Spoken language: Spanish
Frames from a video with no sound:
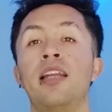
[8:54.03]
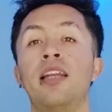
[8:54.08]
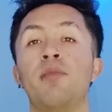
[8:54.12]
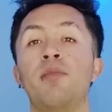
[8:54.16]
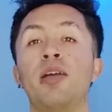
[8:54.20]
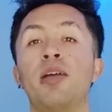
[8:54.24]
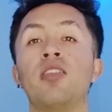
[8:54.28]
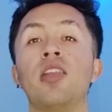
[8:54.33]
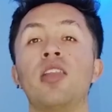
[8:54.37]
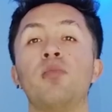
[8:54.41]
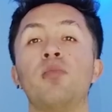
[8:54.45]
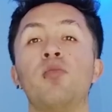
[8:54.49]
El
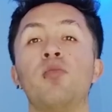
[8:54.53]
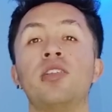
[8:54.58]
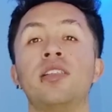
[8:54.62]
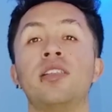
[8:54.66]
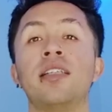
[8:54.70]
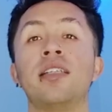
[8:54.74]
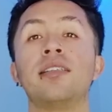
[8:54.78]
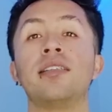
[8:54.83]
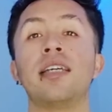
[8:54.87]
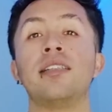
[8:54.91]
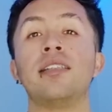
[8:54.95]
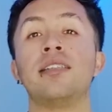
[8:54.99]
hermano de
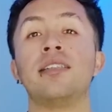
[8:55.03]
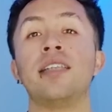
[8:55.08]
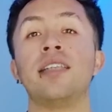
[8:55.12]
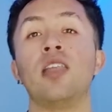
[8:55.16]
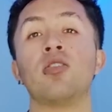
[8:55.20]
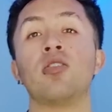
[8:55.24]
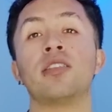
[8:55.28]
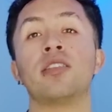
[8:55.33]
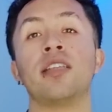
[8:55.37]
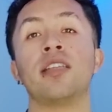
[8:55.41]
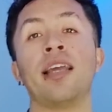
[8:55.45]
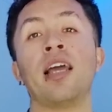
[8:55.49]
Moisés
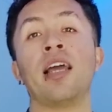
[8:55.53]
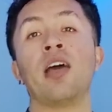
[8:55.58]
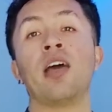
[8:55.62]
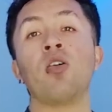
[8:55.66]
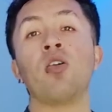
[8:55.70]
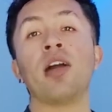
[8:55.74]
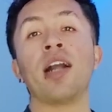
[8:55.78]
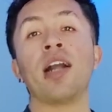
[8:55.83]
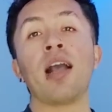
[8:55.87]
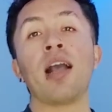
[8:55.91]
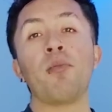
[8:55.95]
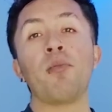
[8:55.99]
Caicedo se
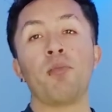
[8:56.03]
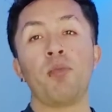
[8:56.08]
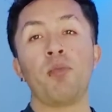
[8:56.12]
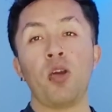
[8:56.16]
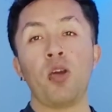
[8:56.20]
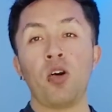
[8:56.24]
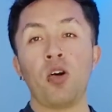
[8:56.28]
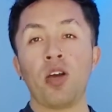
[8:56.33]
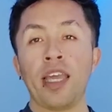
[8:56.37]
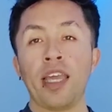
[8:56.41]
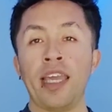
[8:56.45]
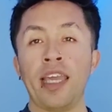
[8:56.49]
declaró
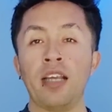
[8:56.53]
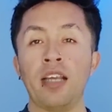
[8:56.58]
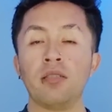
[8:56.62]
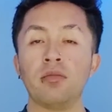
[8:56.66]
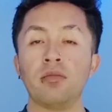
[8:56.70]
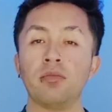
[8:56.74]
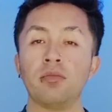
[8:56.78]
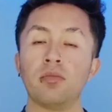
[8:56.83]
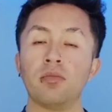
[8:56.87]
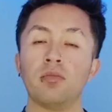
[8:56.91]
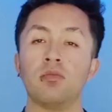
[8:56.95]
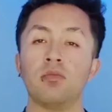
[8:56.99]
campeón en
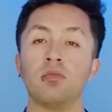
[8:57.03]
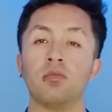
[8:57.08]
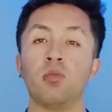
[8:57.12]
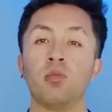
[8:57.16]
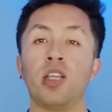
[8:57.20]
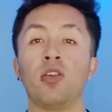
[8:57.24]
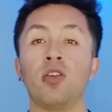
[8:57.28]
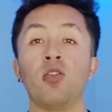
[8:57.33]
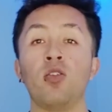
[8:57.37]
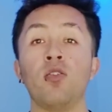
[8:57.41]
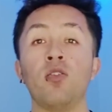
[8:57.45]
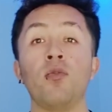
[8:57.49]

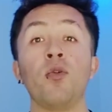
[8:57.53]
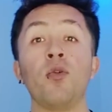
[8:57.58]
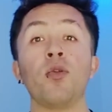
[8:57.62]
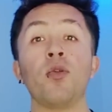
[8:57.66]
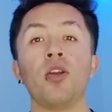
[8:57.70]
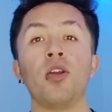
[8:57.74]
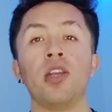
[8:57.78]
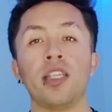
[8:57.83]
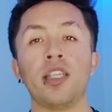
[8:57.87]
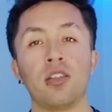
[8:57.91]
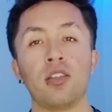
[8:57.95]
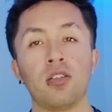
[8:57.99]
bueno, en un
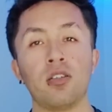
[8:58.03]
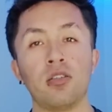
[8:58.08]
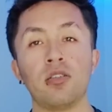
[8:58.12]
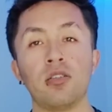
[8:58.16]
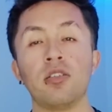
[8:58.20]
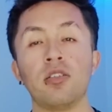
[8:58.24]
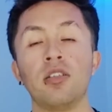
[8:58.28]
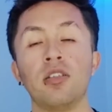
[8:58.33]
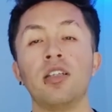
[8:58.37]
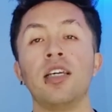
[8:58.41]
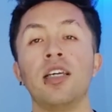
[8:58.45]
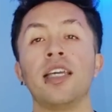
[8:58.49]

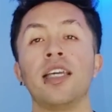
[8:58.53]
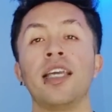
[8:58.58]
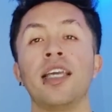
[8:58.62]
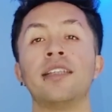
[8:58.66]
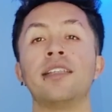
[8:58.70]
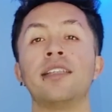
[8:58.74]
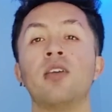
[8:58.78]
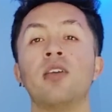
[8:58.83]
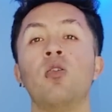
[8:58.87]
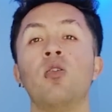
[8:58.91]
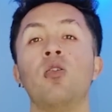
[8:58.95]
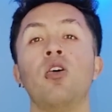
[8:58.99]
futbolito
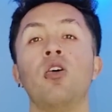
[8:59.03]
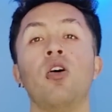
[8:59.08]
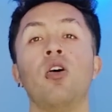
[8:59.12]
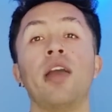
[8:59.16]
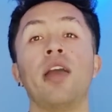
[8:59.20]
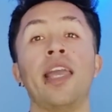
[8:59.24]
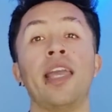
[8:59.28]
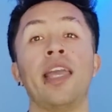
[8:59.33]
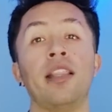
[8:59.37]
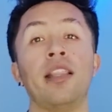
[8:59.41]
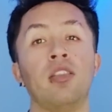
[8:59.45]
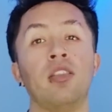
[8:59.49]
que se
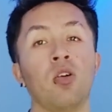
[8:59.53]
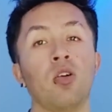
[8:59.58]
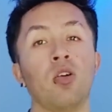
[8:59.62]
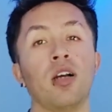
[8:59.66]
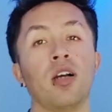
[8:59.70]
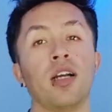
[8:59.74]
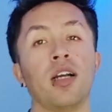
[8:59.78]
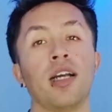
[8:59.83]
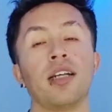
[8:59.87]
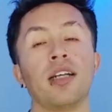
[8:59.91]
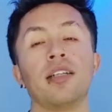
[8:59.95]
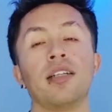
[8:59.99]
jugó en
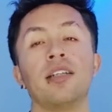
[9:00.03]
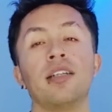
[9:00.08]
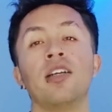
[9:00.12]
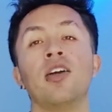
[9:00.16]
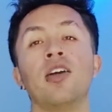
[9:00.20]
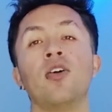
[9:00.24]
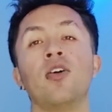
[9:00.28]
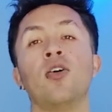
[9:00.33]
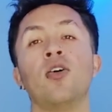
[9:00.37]
Doha.